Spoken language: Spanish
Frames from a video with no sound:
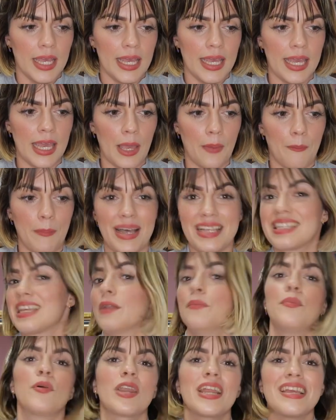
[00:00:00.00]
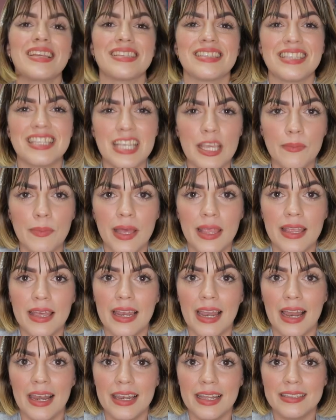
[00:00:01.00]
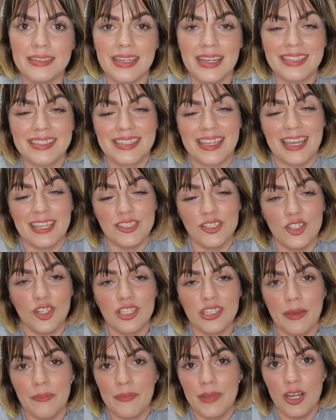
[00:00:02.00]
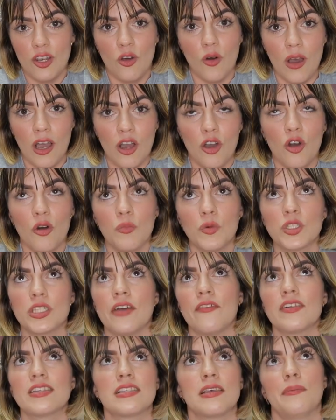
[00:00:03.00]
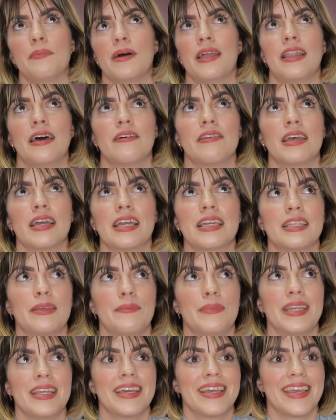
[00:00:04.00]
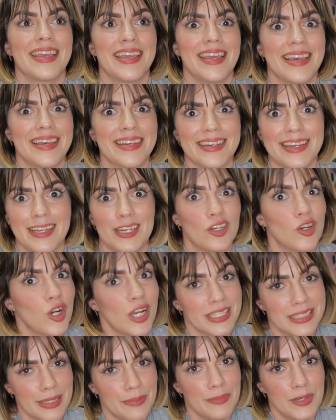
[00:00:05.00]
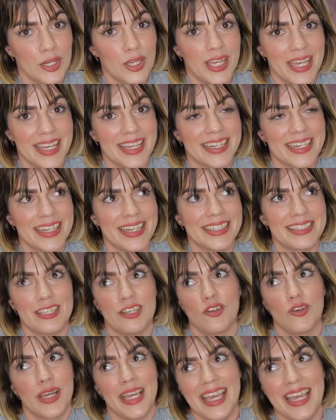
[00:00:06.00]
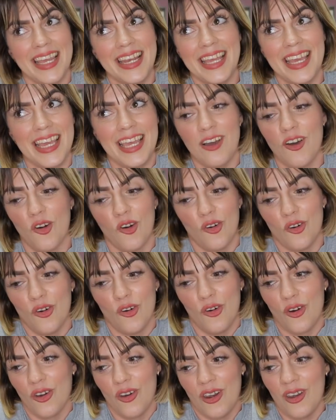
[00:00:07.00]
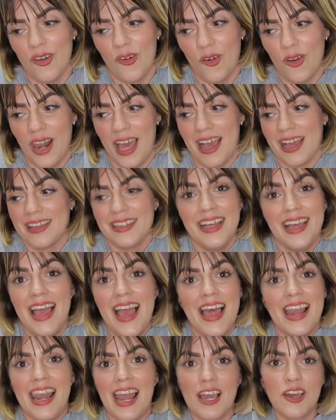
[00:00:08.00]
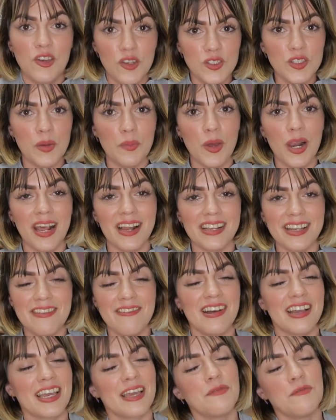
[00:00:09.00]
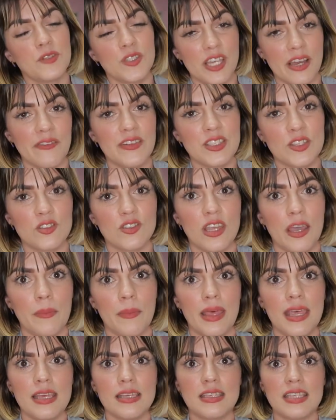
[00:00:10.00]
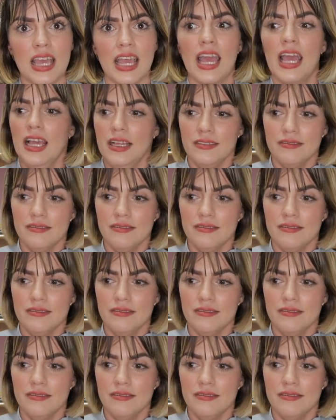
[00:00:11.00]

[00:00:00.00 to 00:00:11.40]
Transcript: eh, pasar por encima de las letras, que yo también lo hago. Muchas veces palabras que terminan en R no las termino en R, sino en L o, las, las cruzo por arriba, que muchas veces ustedes me dicen,